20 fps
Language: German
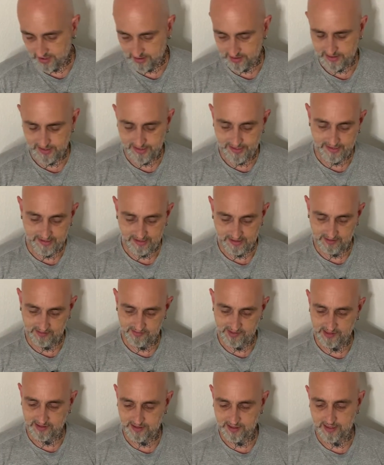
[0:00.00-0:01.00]
Sägen,
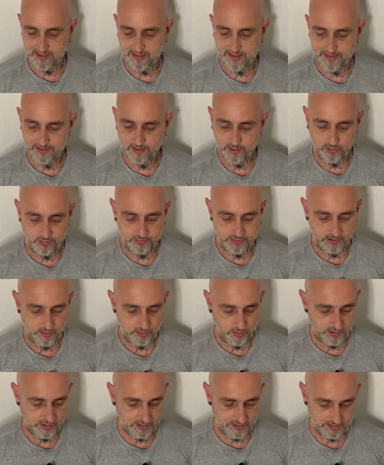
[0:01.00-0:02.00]
was ich gerade so
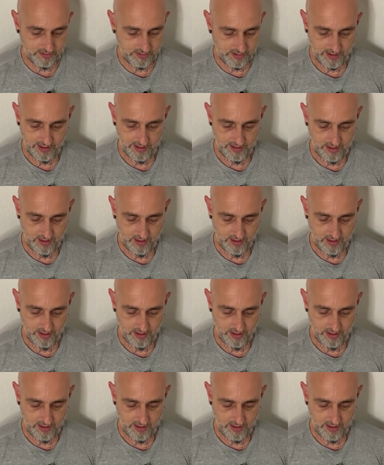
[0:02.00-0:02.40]
benutze.